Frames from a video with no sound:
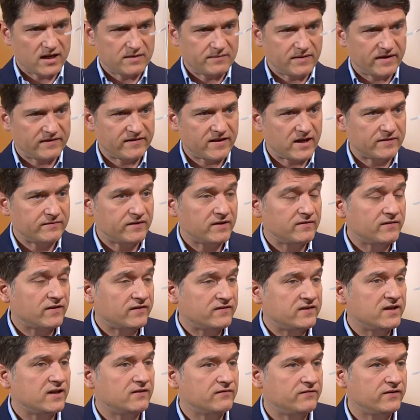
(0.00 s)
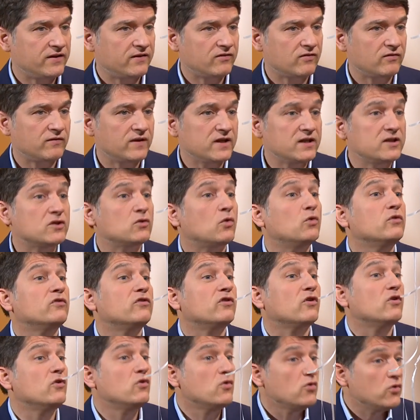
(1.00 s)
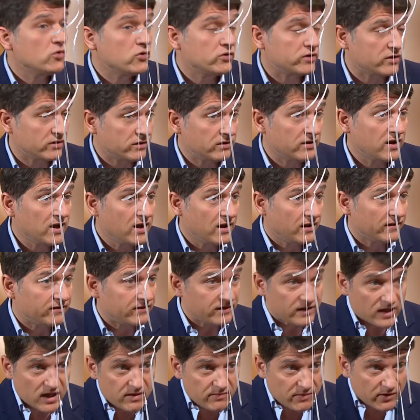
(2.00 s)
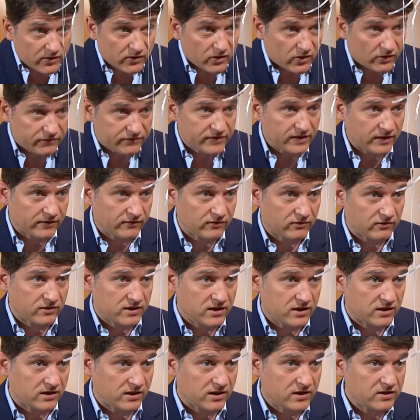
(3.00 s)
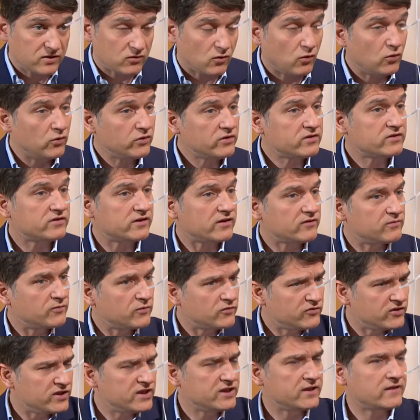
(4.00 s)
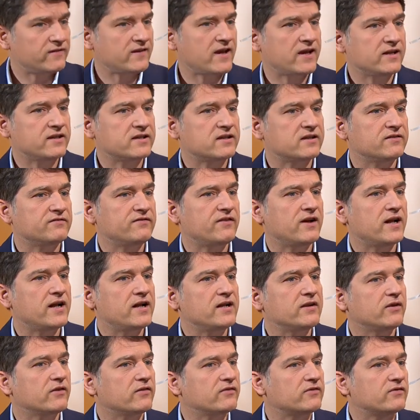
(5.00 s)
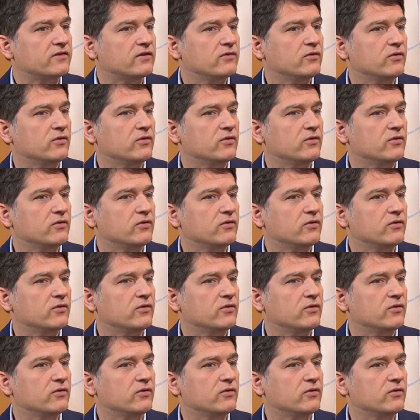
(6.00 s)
kann man das sagen. Wir investieren viel zu wenig. Unsere Löhne sind immer noch viel zu niedrig. Und, das müsste Ihnen jetzt eigentlich gefallen, aus